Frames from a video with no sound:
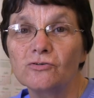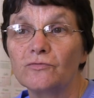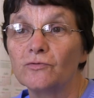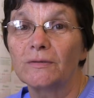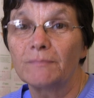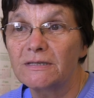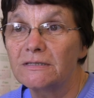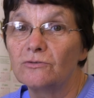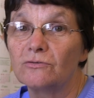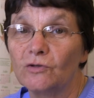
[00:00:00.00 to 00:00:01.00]
Je ferai
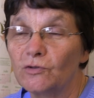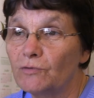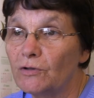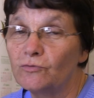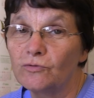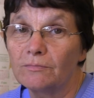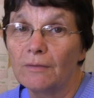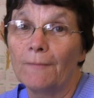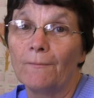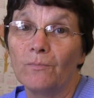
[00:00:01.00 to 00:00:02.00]
passer devant toi toute
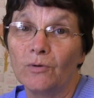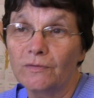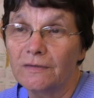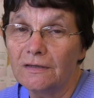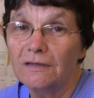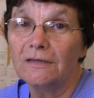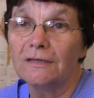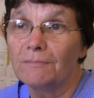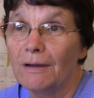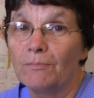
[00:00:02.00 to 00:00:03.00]
ma beauté
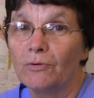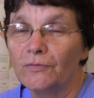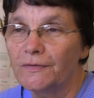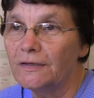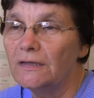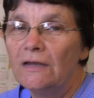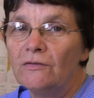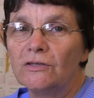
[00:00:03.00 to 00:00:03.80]
et ma bonté.